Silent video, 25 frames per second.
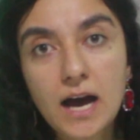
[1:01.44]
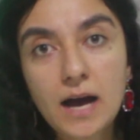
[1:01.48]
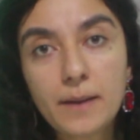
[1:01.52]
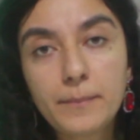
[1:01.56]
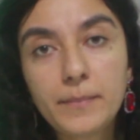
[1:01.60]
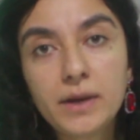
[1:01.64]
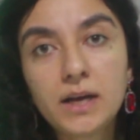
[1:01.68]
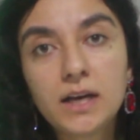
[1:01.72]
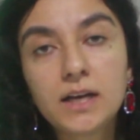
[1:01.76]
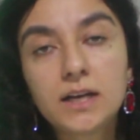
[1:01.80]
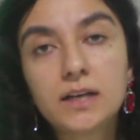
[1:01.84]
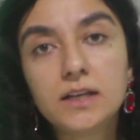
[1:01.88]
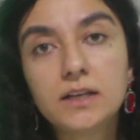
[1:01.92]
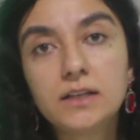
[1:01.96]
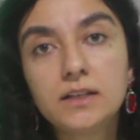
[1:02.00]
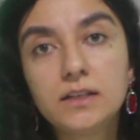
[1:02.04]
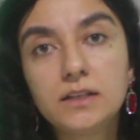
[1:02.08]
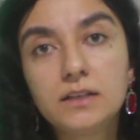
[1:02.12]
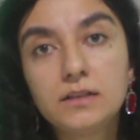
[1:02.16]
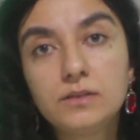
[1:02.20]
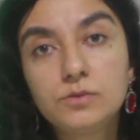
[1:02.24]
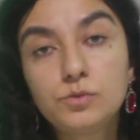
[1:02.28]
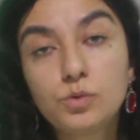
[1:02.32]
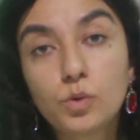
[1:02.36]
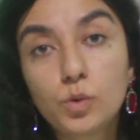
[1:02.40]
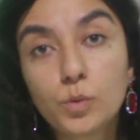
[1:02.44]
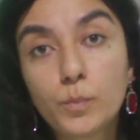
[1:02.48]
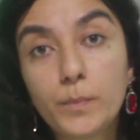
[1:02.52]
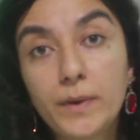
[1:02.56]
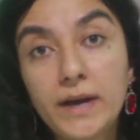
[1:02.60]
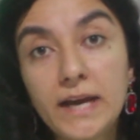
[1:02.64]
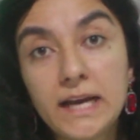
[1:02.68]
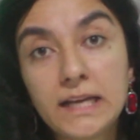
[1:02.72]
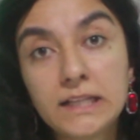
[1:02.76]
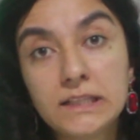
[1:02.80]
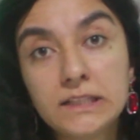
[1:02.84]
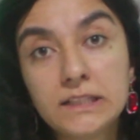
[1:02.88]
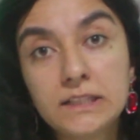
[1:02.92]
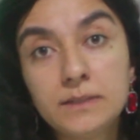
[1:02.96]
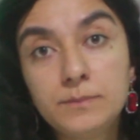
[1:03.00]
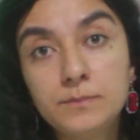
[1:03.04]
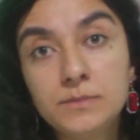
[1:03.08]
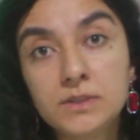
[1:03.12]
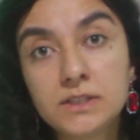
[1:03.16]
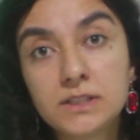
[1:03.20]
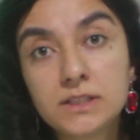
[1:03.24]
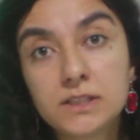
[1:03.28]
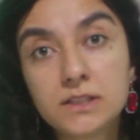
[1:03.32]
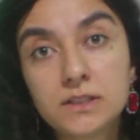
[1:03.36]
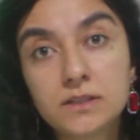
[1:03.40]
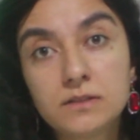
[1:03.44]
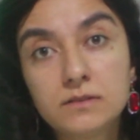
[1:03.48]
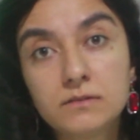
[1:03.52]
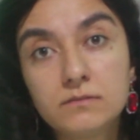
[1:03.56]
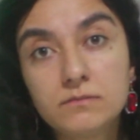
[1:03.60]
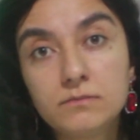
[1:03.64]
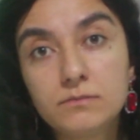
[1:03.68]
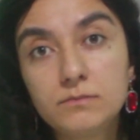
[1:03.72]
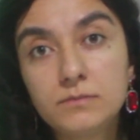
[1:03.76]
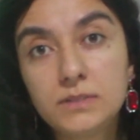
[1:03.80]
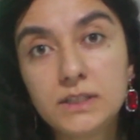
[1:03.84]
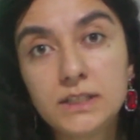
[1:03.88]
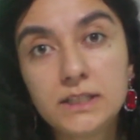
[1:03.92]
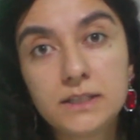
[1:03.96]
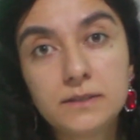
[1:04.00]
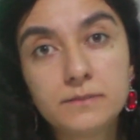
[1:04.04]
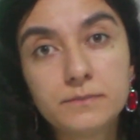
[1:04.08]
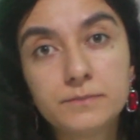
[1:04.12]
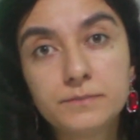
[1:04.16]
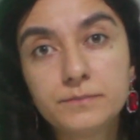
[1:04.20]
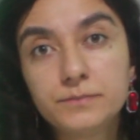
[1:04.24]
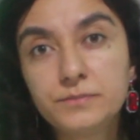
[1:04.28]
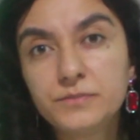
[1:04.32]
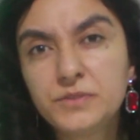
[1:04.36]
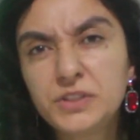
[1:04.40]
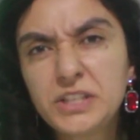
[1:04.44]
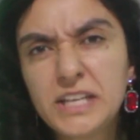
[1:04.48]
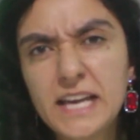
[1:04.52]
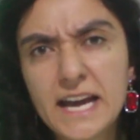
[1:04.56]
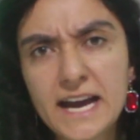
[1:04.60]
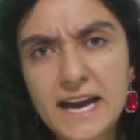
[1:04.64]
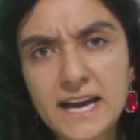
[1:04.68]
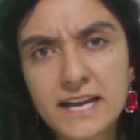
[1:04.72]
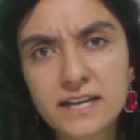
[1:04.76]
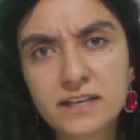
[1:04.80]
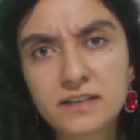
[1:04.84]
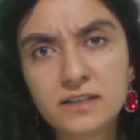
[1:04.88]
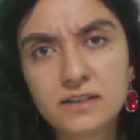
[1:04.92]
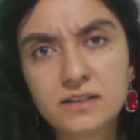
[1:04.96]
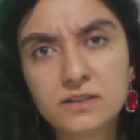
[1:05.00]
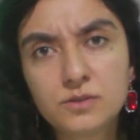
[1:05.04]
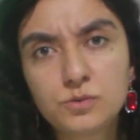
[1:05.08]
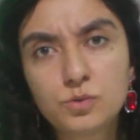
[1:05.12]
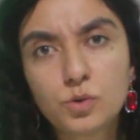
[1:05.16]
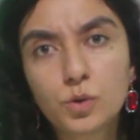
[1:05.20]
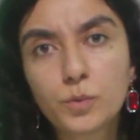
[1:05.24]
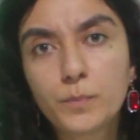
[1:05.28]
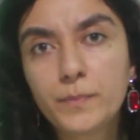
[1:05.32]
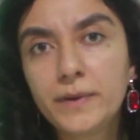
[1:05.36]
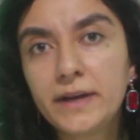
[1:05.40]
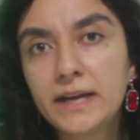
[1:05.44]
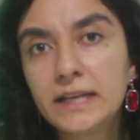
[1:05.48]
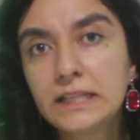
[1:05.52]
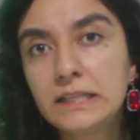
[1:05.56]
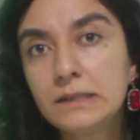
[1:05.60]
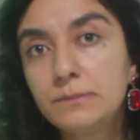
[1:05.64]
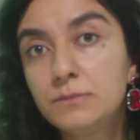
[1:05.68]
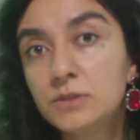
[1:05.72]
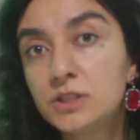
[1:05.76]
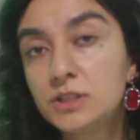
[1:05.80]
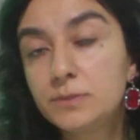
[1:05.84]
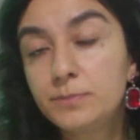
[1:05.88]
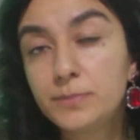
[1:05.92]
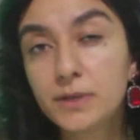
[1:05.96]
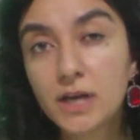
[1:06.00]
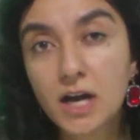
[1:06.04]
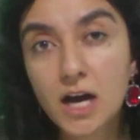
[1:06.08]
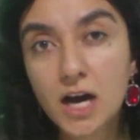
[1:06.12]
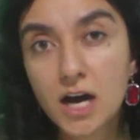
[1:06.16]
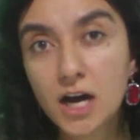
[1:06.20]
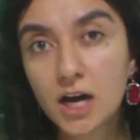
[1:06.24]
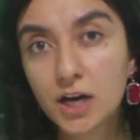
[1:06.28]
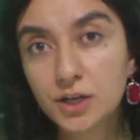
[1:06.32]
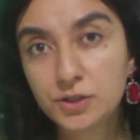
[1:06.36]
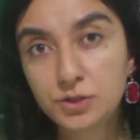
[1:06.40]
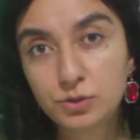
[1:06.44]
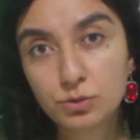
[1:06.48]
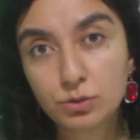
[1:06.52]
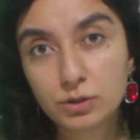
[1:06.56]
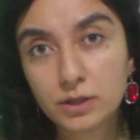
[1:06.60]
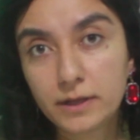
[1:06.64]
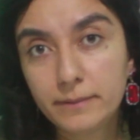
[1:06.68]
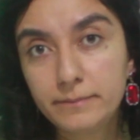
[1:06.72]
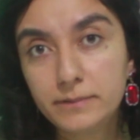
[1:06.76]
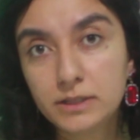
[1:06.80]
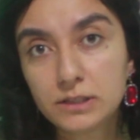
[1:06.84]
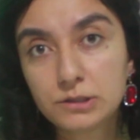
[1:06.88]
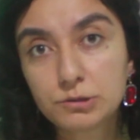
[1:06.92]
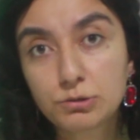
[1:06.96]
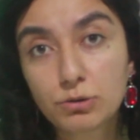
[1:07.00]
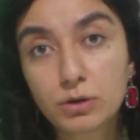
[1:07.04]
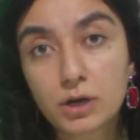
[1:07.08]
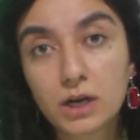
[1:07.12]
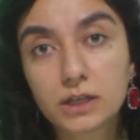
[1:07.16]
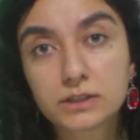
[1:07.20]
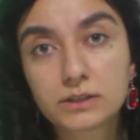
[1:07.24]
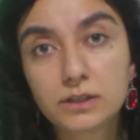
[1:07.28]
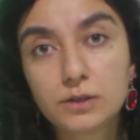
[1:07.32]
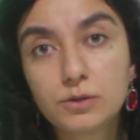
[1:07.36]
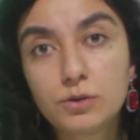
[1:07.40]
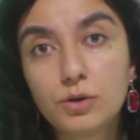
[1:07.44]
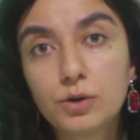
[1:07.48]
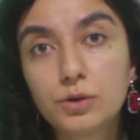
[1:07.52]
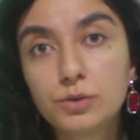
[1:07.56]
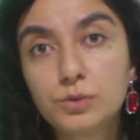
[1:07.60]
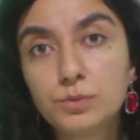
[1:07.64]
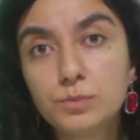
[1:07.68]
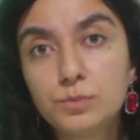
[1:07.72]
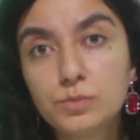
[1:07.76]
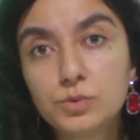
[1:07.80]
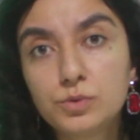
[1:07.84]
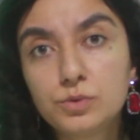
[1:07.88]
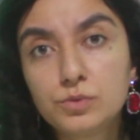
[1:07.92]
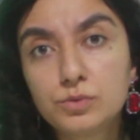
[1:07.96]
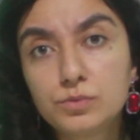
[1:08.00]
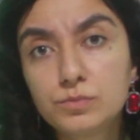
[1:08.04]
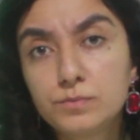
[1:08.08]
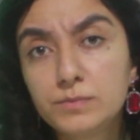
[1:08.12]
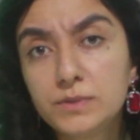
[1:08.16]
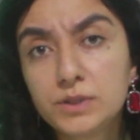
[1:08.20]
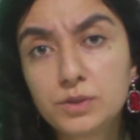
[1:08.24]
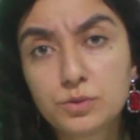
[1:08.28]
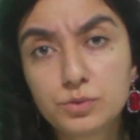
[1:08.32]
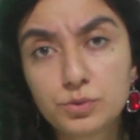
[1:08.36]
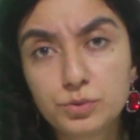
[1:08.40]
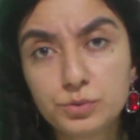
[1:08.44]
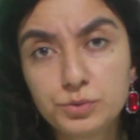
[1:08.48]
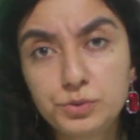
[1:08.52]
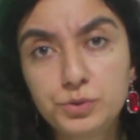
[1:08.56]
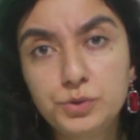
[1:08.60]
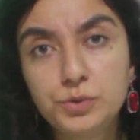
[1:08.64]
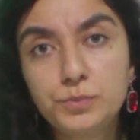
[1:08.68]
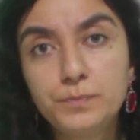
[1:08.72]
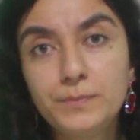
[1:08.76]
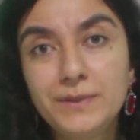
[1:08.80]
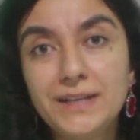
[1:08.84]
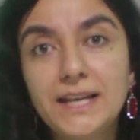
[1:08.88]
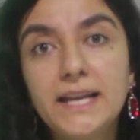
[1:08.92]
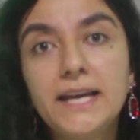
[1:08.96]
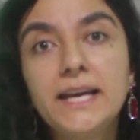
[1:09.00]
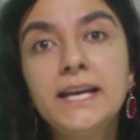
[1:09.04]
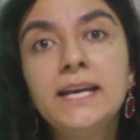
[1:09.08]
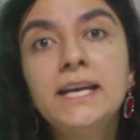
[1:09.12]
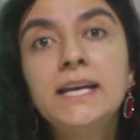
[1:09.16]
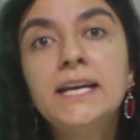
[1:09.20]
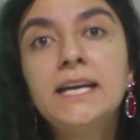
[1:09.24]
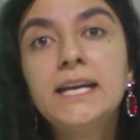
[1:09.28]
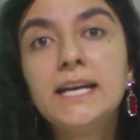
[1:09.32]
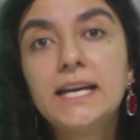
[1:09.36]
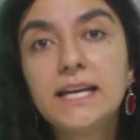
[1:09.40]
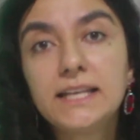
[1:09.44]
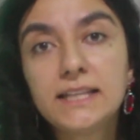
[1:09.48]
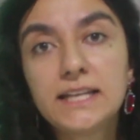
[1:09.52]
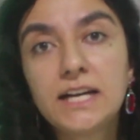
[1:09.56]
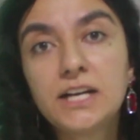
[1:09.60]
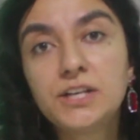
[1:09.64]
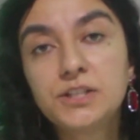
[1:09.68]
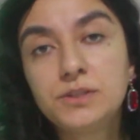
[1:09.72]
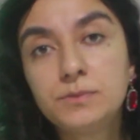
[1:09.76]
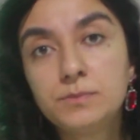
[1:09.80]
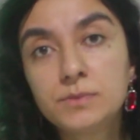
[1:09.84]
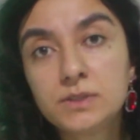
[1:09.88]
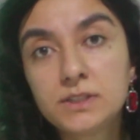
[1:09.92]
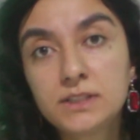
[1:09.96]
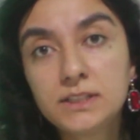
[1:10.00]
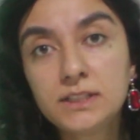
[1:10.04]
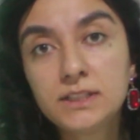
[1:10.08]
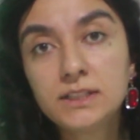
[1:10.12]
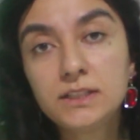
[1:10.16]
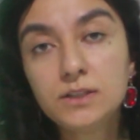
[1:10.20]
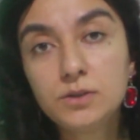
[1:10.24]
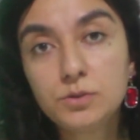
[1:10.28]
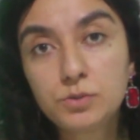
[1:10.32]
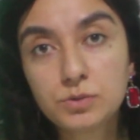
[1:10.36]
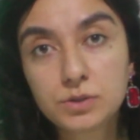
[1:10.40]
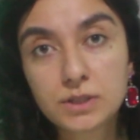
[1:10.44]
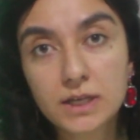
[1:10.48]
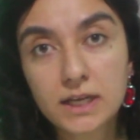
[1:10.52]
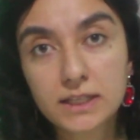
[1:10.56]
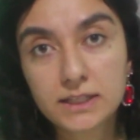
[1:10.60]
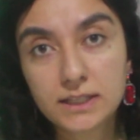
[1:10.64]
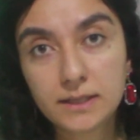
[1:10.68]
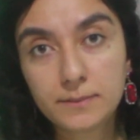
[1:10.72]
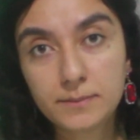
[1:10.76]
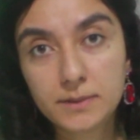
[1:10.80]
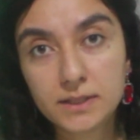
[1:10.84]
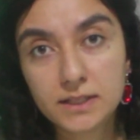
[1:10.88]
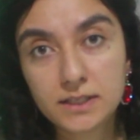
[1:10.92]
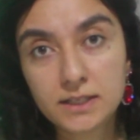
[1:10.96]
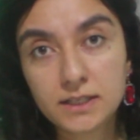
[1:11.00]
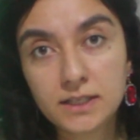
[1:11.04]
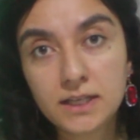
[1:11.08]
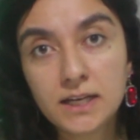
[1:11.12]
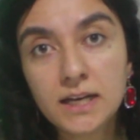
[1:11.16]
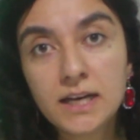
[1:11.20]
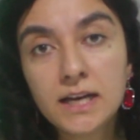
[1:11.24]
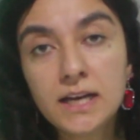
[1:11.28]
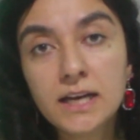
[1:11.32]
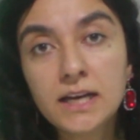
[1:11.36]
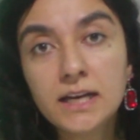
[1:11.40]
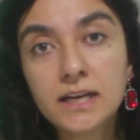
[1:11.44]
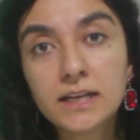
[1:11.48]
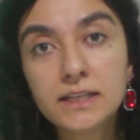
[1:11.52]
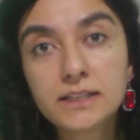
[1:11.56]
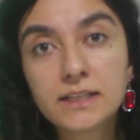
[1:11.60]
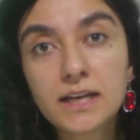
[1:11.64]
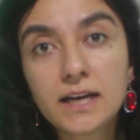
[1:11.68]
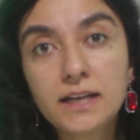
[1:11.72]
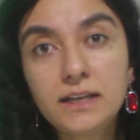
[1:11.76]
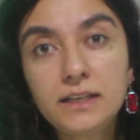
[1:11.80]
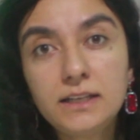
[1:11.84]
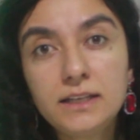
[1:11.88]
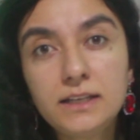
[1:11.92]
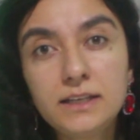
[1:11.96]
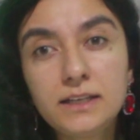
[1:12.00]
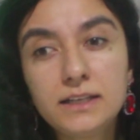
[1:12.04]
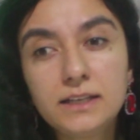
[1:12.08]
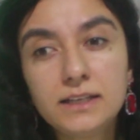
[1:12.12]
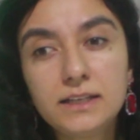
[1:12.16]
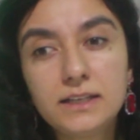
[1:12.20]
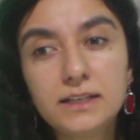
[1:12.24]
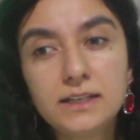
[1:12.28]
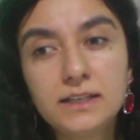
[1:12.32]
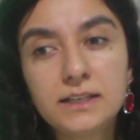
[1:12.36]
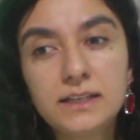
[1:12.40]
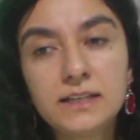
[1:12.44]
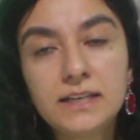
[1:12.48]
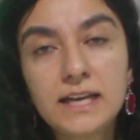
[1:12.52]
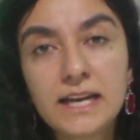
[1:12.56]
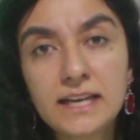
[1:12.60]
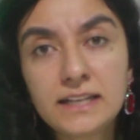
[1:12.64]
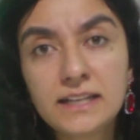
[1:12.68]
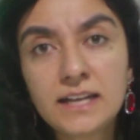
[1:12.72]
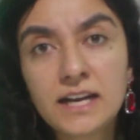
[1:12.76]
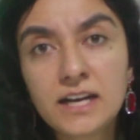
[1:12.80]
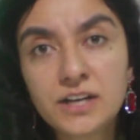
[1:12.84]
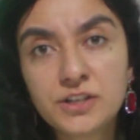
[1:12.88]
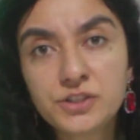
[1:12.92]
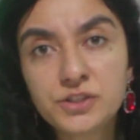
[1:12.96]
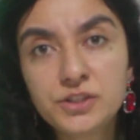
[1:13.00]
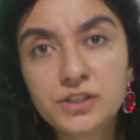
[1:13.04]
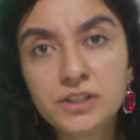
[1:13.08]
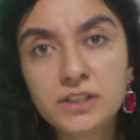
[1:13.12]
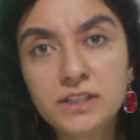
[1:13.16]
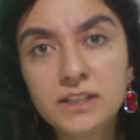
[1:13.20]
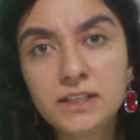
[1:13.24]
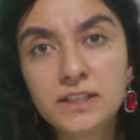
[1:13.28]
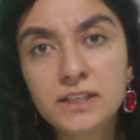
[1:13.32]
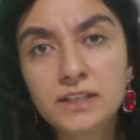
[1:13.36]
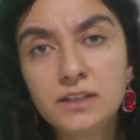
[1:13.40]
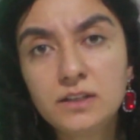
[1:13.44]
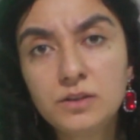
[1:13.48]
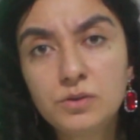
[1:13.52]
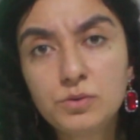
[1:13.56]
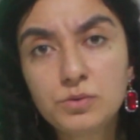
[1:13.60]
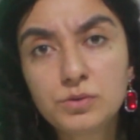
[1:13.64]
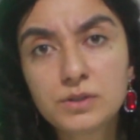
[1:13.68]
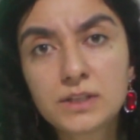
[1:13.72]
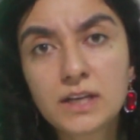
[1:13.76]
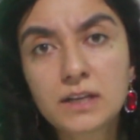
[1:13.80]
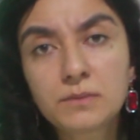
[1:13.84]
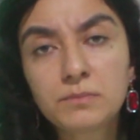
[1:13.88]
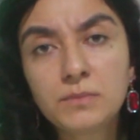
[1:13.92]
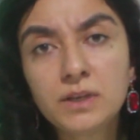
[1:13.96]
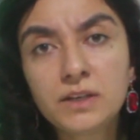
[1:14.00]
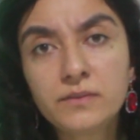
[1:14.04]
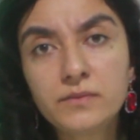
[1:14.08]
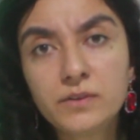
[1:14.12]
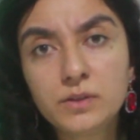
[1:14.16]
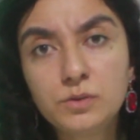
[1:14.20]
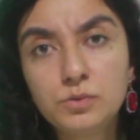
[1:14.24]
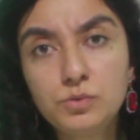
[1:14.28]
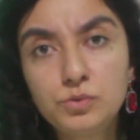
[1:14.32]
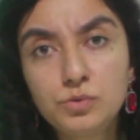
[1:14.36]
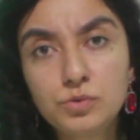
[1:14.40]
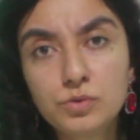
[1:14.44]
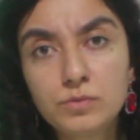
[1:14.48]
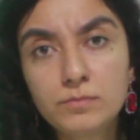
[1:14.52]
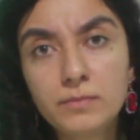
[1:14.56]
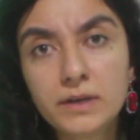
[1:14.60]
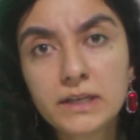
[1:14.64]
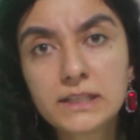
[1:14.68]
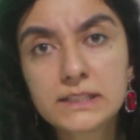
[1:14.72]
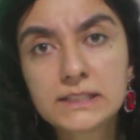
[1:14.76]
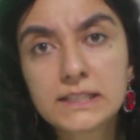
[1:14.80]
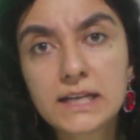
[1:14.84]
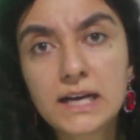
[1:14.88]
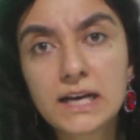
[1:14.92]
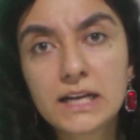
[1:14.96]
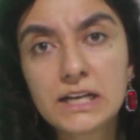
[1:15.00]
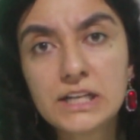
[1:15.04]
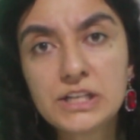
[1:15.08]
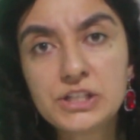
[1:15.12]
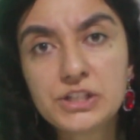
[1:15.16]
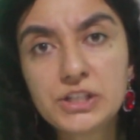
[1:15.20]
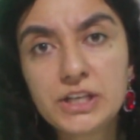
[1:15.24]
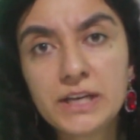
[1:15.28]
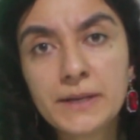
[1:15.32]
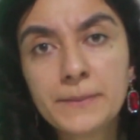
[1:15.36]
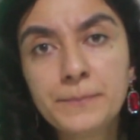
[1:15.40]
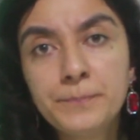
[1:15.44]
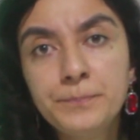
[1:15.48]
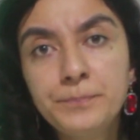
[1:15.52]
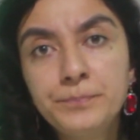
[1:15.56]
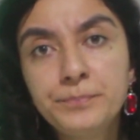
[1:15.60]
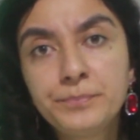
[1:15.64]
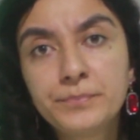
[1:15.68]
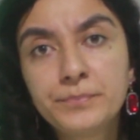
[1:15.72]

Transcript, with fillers: Ama çok beğendiğimiz bir yer, çok beğendiğimiz bir ağaç olabilir. Sokakta gördüğümüz bir kuş bile enerjimizi yükseltebilir. Yani e, enerji yükseltmek ve düşürmek sadece